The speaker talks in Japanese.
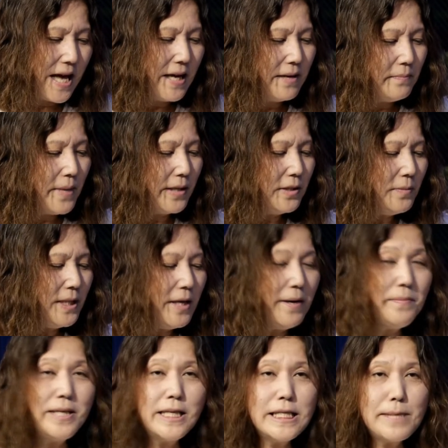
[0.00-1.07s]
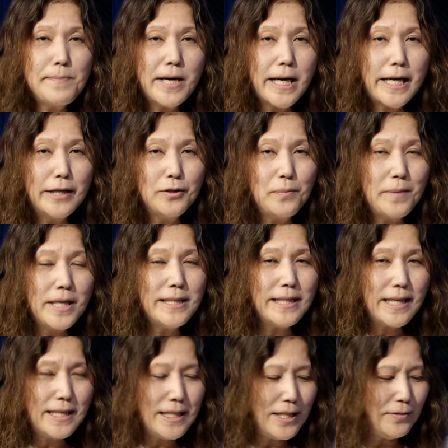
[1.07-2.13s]
番組では皆様からの
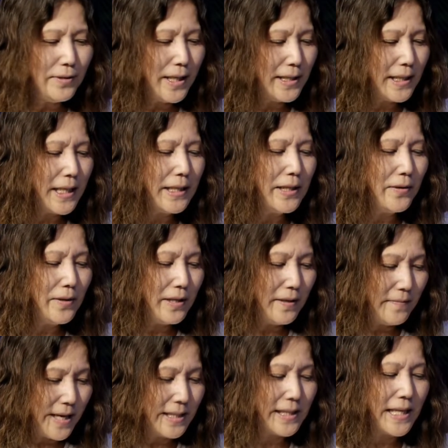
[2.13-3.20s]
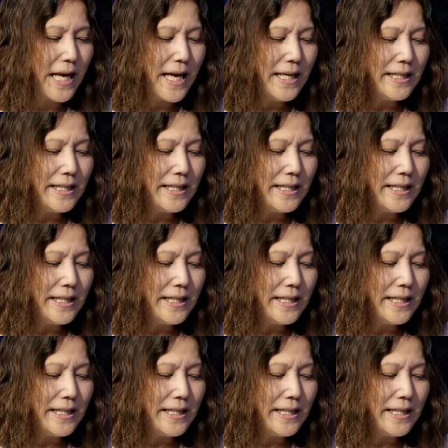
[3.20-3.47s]
メッセージ受け付けております。